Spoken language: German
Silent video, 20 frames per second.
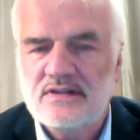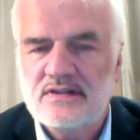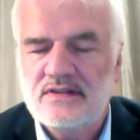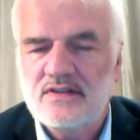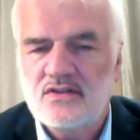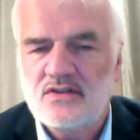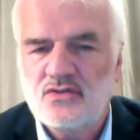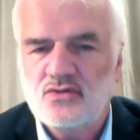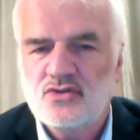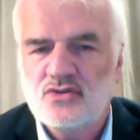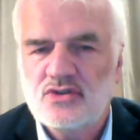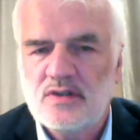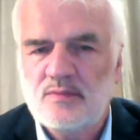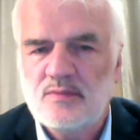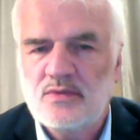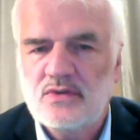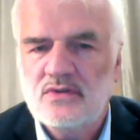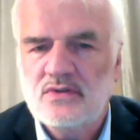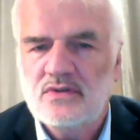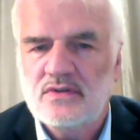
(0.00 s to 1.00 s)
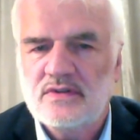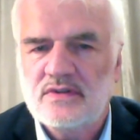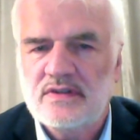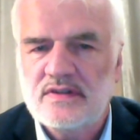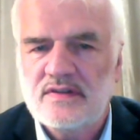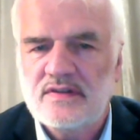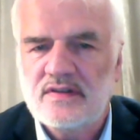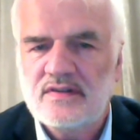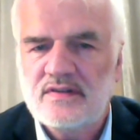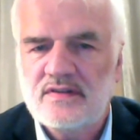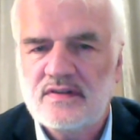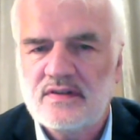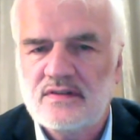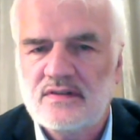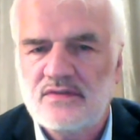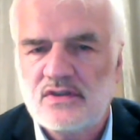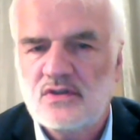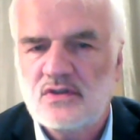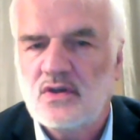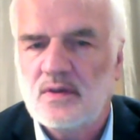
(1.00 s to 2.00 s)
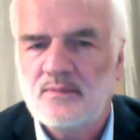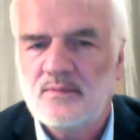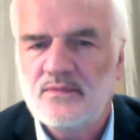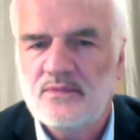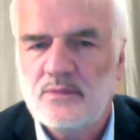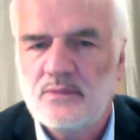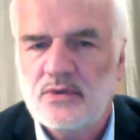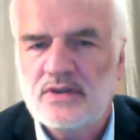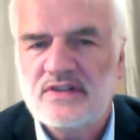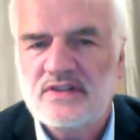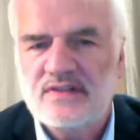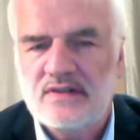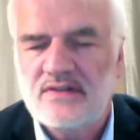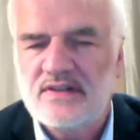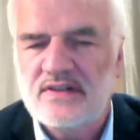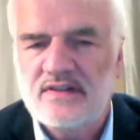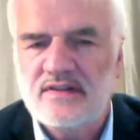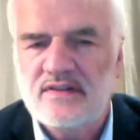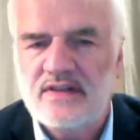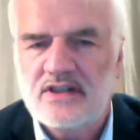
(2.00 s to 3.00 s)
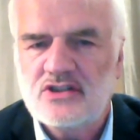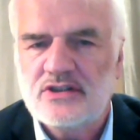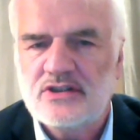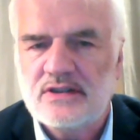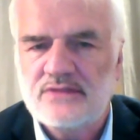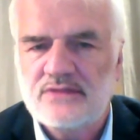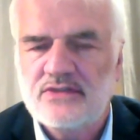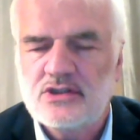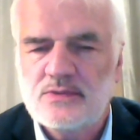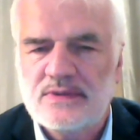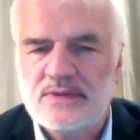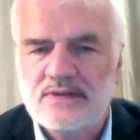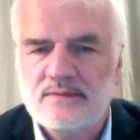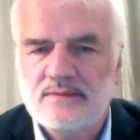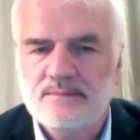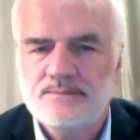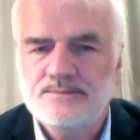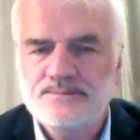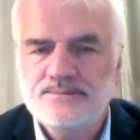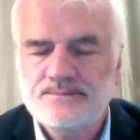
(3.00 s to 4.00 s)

diese Zustimmung und dieses Willkommen möglicherweise sehr schnell verschwinden.